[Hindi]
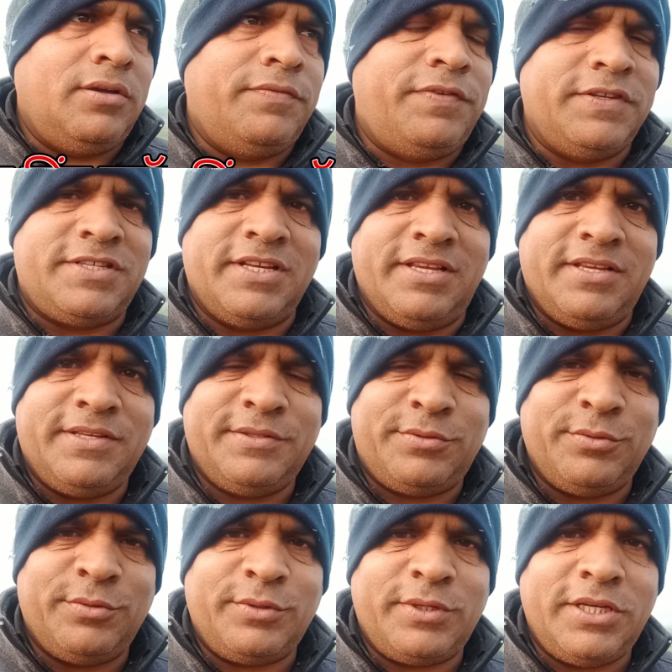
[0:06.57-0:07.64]
फसल
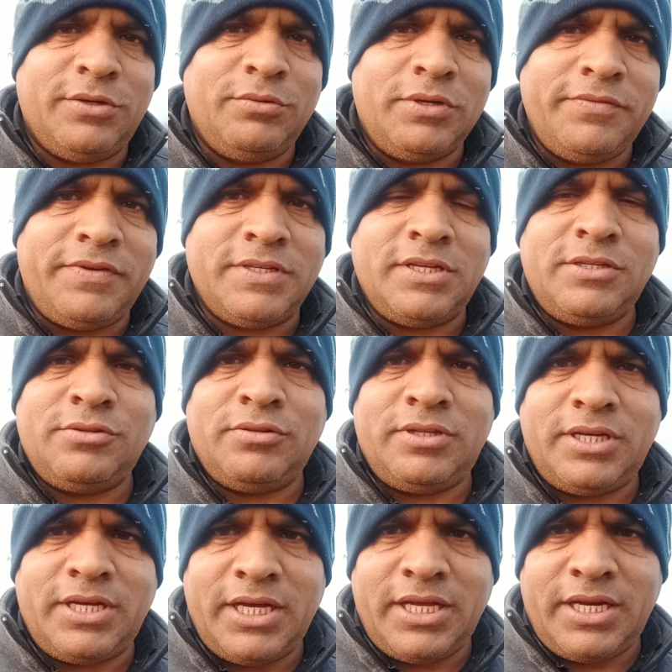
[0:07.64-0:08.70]
तो गेहूं की फसल जो
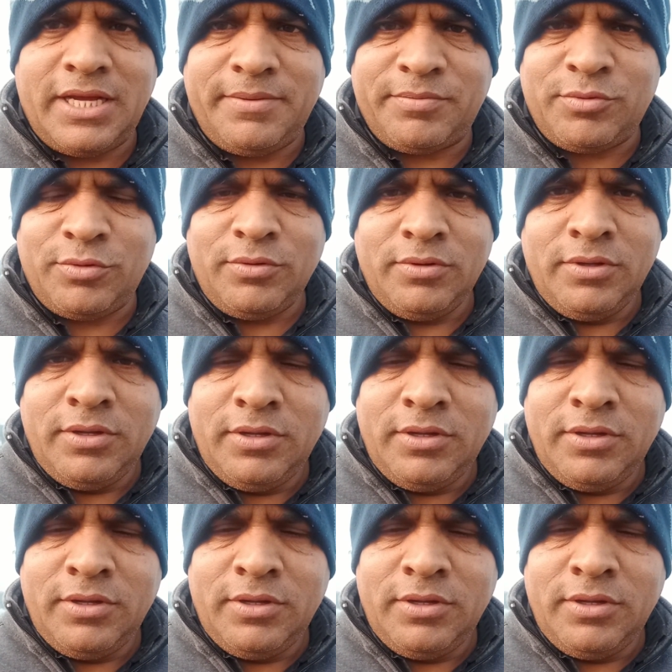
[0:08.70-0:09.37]
दिखा रहे हैं आपको